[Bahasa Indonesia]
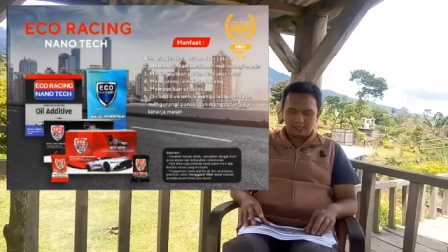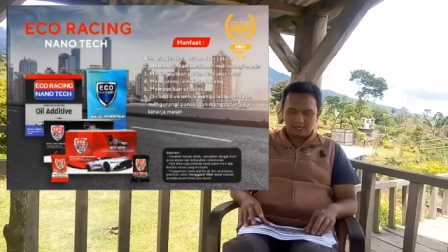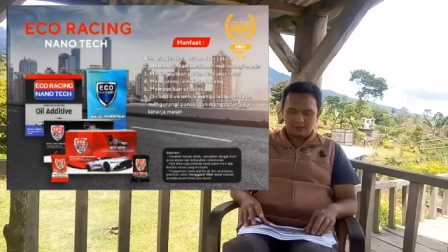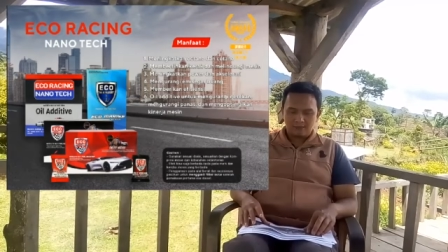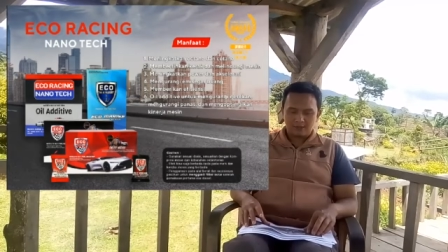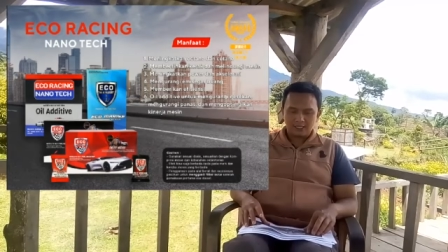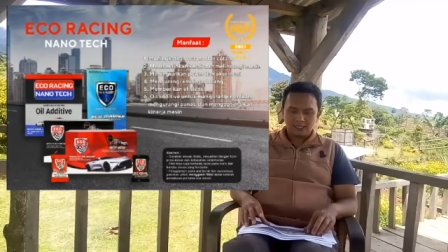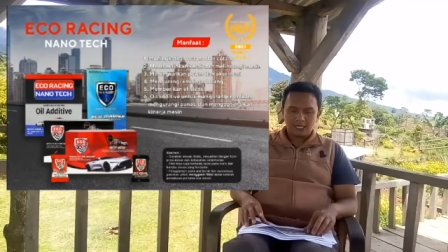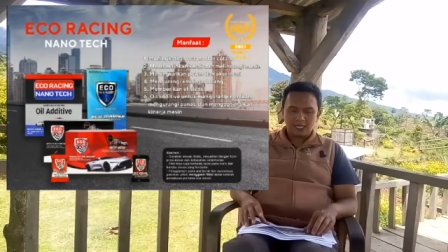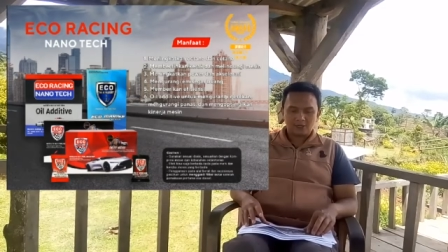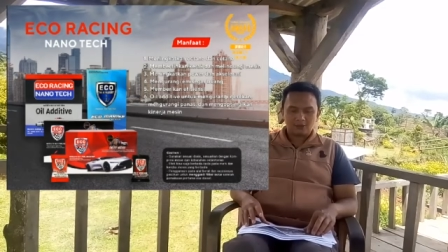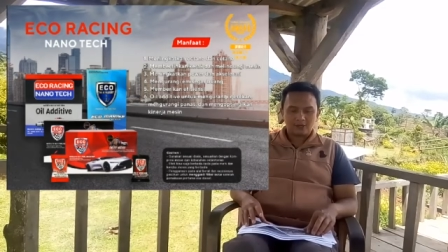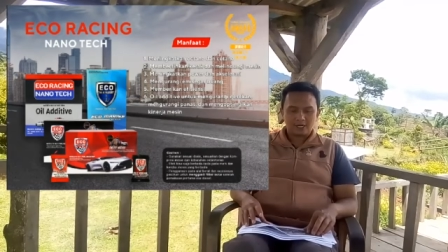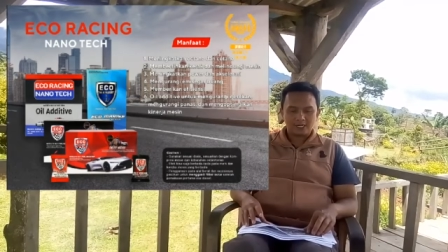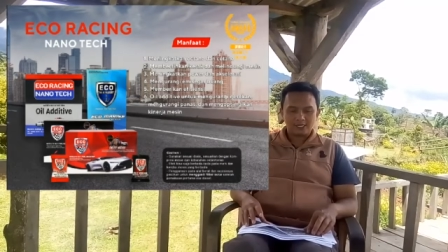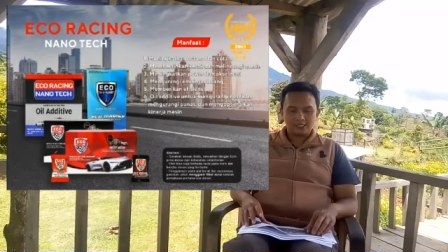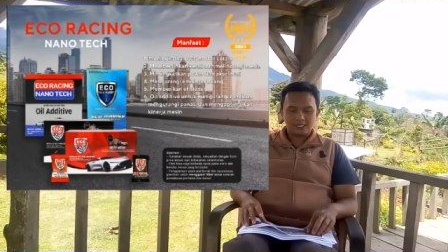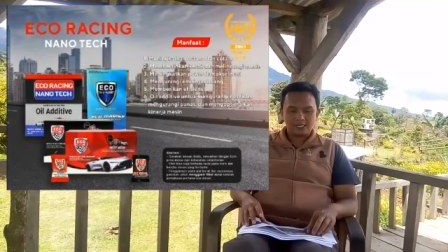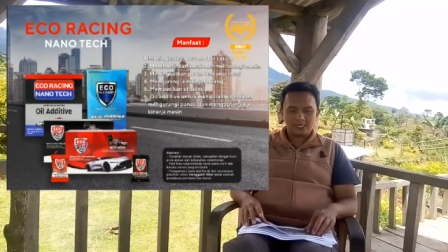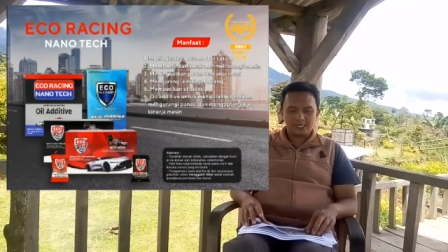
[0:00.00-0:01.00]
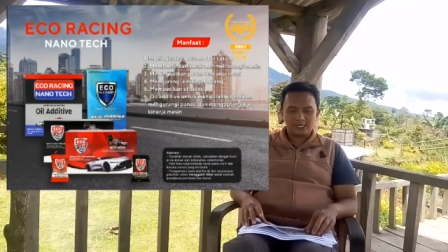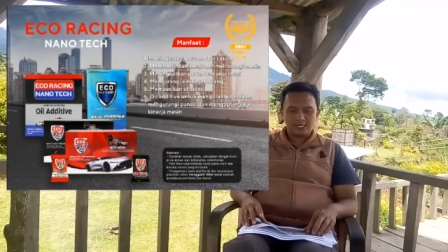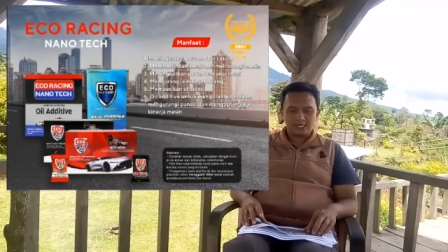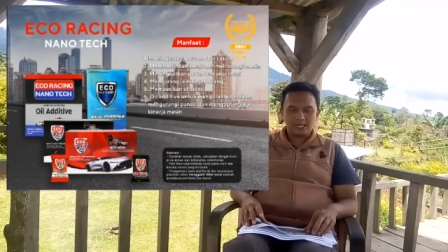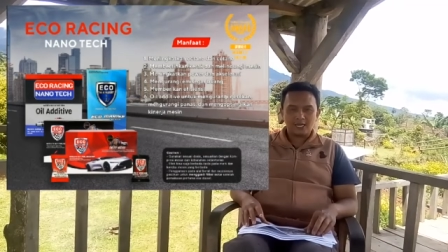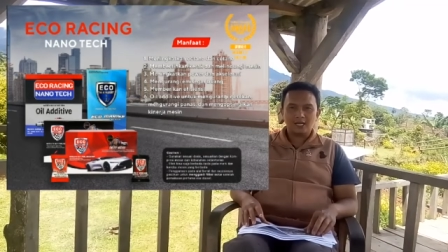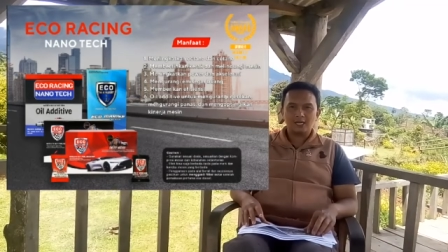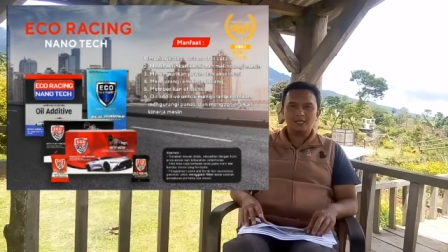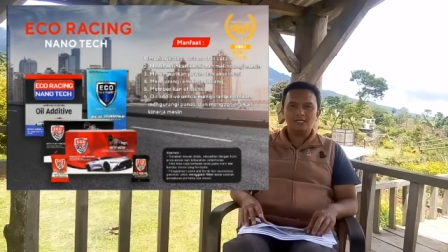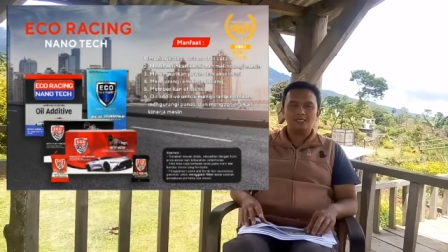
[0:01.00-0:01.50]
Namanya Eco Racing
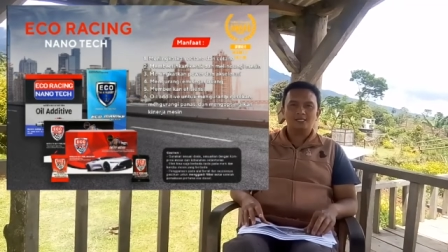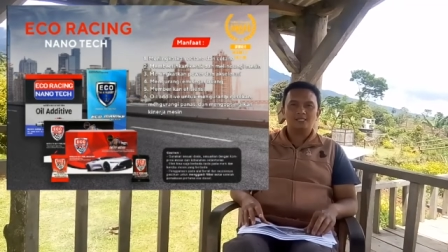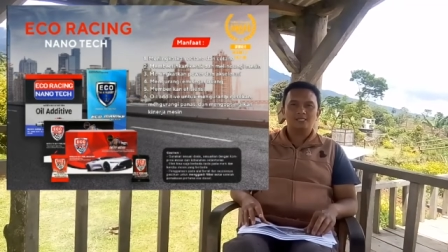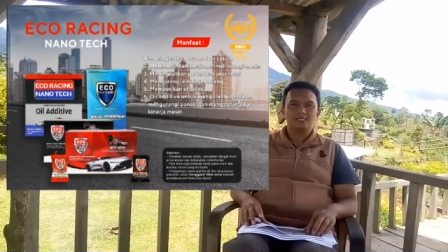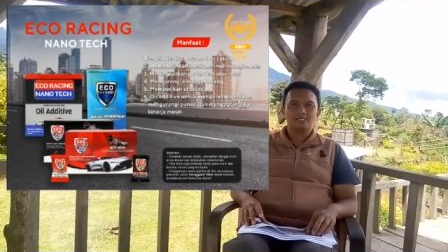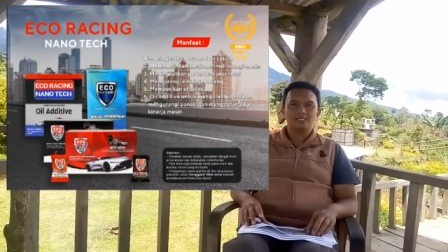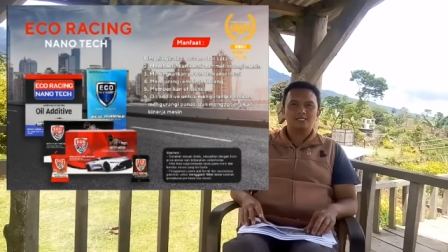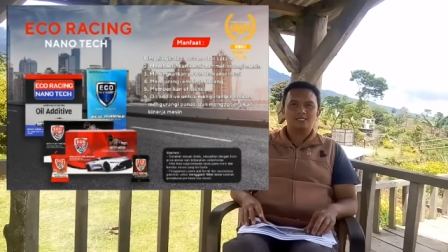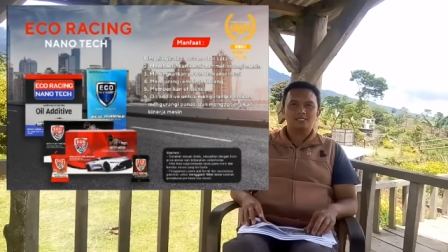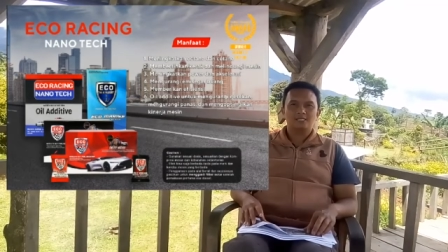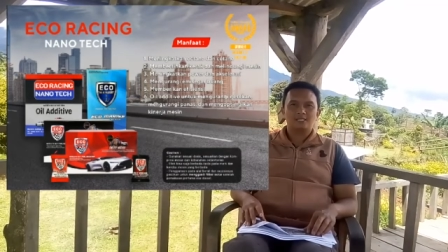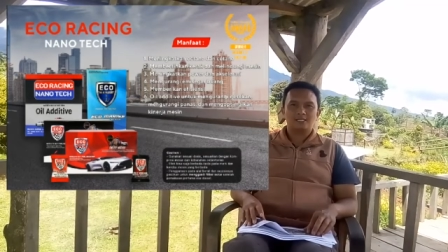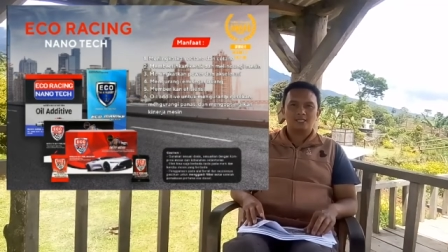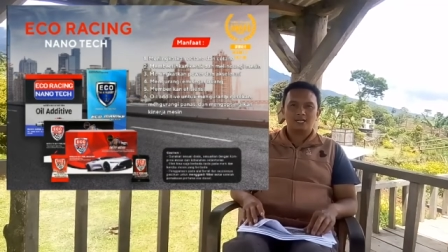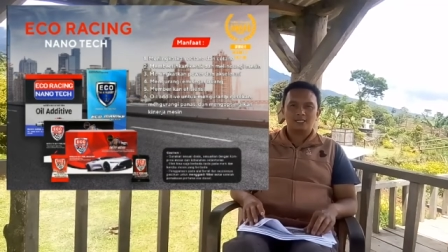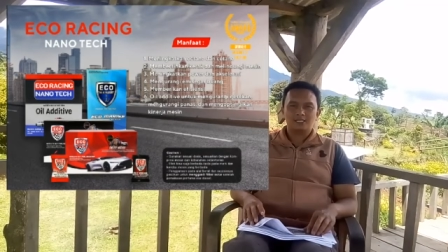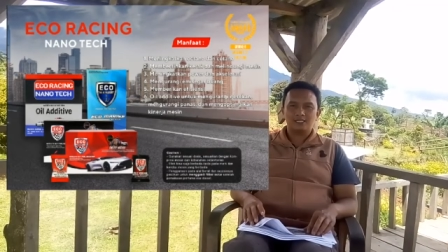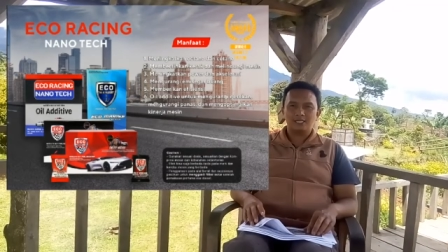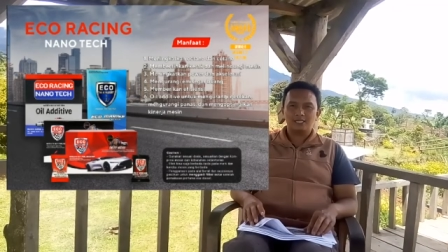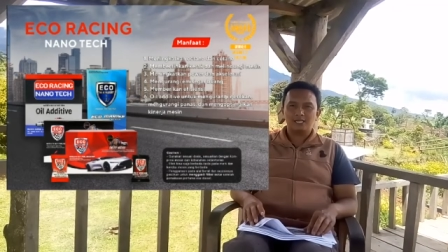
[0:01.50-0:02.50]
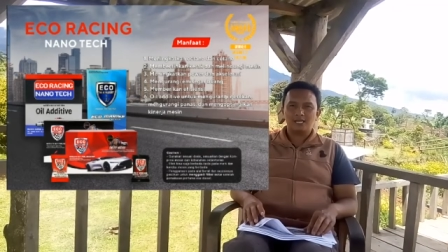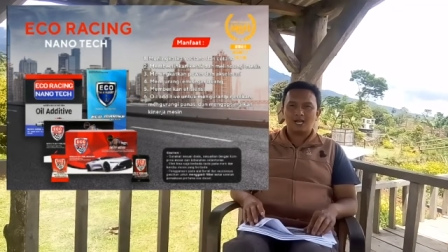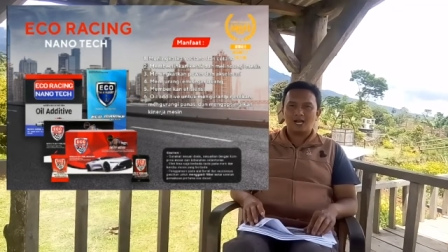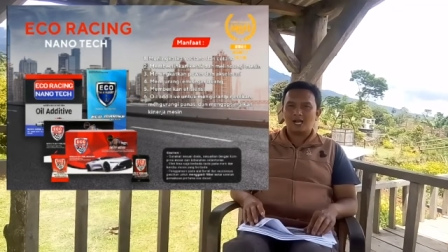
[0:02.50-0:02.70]
ya. Nanti